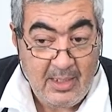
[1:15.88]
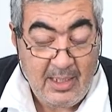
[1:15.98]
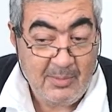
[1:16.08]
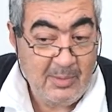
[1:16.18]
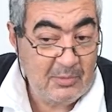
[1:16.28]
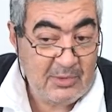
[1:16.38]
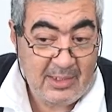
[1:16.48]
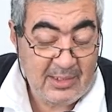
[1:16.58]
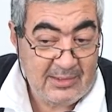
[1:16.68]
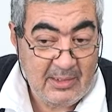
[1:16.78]
A mí me
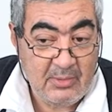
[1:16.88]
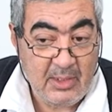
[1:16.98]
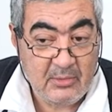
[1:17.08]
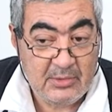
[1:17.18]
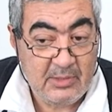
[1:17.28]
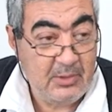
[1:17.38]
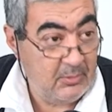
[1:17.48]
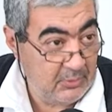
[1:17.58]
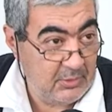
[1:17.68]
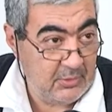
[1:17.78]
gustaría decir algunas cosas,
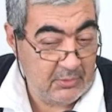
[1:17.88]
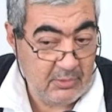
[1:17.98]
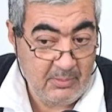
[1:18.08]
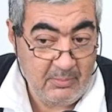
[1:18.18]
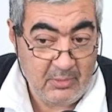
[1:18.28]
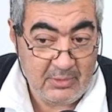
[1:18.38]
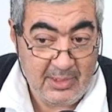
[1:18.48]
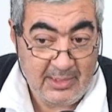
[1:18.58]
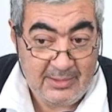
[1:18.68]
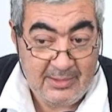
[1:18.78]
digo, pues yo creo que son
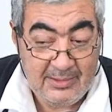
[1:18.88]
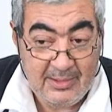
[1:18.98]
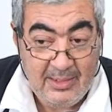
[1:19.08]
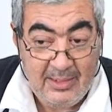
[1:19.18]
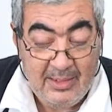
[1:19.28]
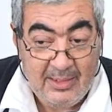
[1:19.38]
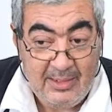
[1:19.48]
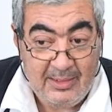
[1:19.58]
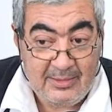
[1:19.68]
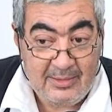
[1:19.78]
importantes.
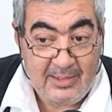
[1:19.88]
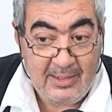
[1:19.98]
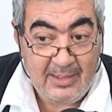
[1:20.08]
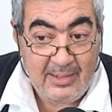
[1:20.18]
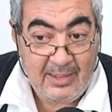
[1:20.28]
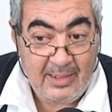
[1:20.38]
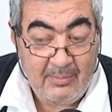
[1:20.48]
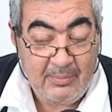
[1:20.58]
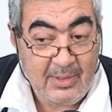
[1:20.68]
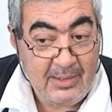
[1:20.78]

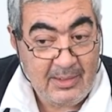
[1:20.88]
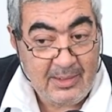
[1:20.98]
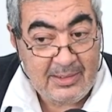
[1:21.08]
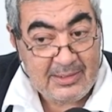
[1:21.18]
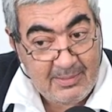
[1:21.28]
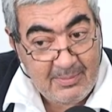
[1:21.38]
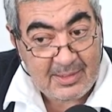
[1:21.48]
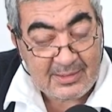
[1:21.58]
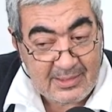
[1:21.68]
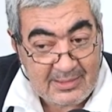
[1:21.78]
Este, el,
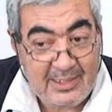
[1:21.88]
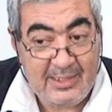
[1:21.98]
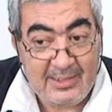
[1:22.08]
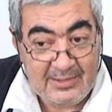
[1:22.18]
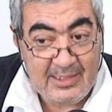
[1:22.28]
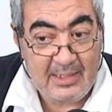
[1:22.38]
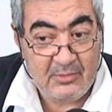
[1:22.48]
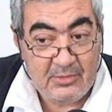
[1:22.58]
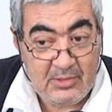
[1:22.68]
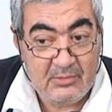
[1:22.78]
tema residencial de
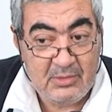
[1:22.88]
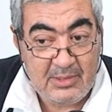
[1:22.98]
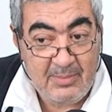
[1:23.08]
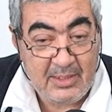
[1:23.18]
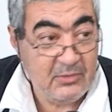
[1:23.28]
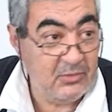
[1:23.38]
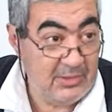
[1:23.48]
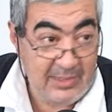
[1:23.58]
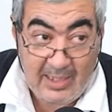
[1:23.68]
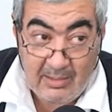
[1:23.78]
ancianos es un tema
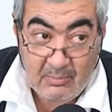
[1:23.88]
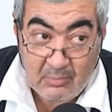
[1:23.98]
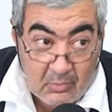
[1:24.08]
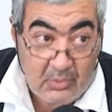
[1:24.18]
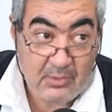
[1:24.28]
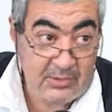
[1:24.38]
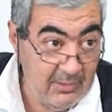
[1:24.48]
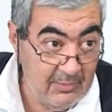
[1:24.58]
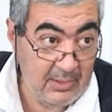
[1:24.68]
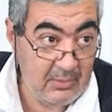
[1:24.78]
social muy
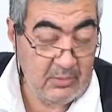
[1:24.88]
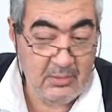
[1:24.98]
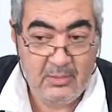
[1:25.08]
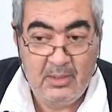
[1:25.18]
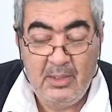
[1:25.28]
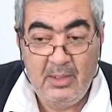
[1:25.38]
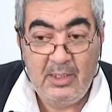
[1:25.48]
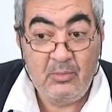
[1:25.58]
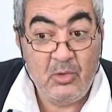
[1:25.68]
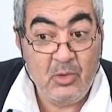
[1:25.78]
severo
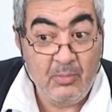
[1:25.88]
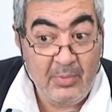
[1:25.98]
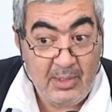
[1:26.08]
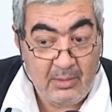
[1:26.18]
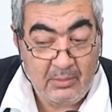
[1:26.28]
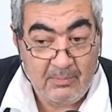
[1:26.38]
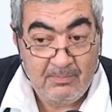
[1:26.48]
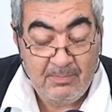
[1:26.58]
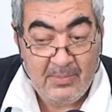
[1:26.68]
y muy complejo.